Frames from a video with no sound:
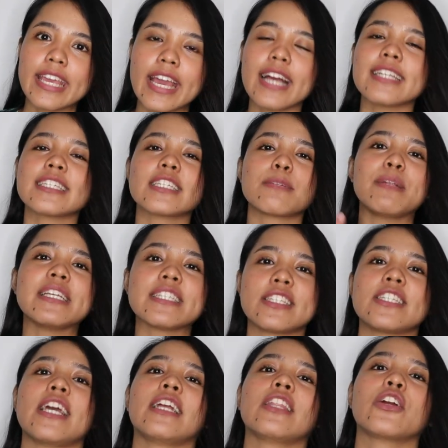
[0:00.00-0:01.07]
Yes,
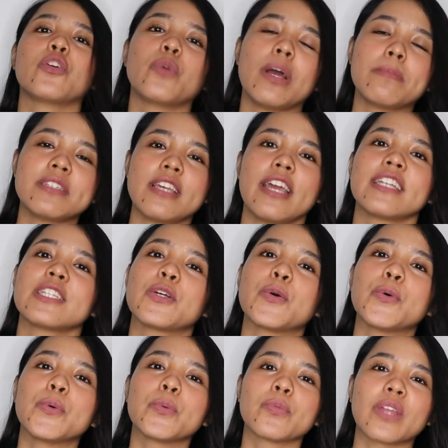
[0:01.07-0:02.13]
please check their website
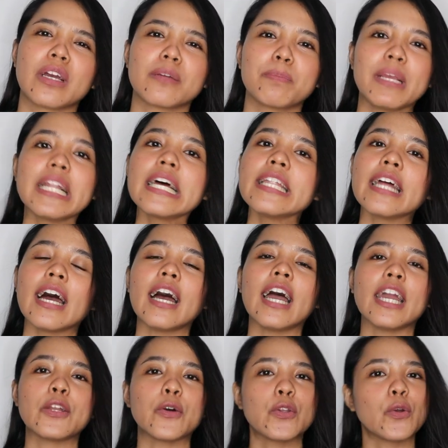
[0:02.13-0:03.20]
kung tagpila
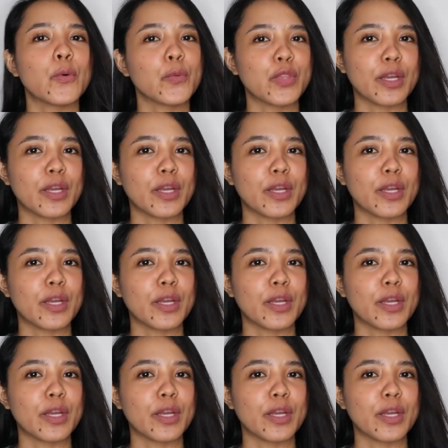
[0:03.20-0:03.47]
na. I don't know